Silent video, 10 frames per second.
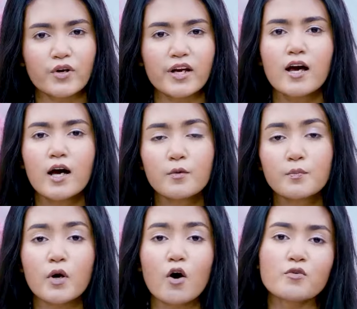করে
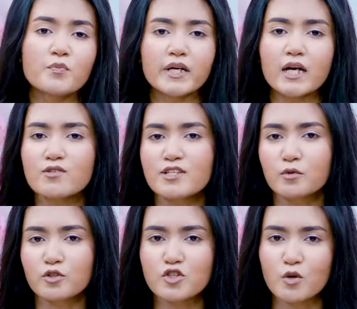ব্রন ব্রেকআউটসের
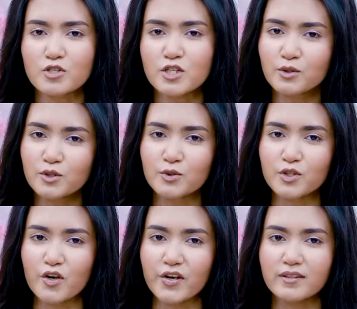মতো সমস্যাগুলো
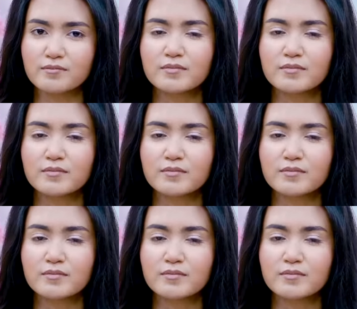দূর করে